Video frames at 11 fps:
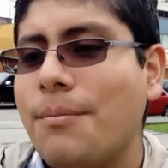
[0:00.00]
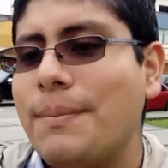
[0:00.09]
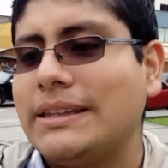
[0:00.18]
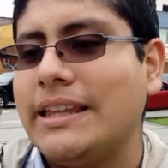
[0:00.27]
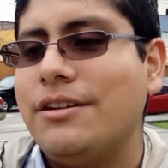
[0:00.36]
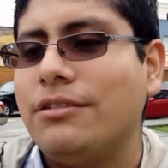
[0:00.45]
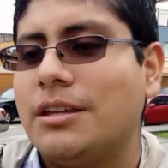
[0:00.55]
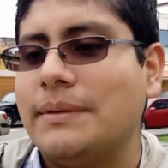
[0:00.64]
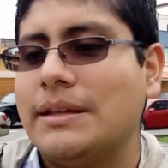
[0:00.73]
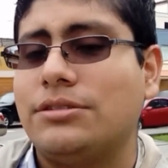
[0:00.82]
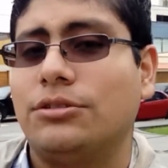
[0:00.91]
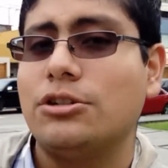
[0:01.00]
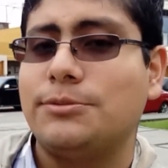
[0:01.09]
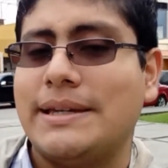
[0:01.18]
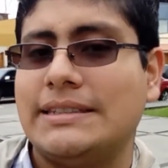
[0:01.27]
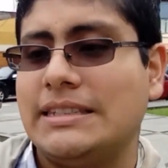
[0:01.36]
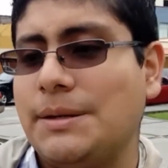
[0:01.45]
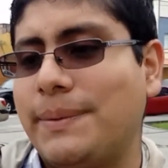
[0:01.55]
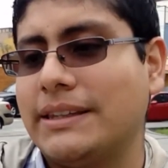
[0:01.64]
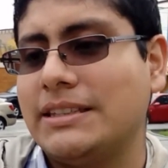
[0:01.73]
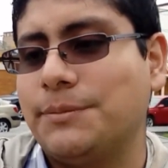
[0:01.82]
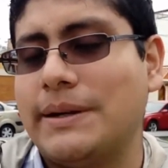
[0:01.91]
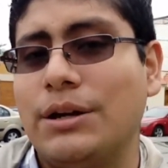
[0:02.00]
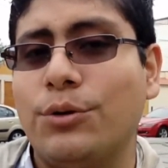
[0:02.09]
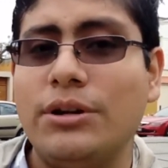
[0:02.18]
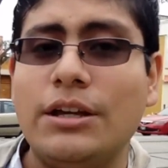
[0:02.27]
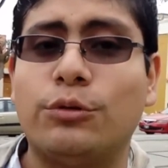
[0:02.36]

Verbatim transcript: combatir en un gimnasio 2 veces y participar en una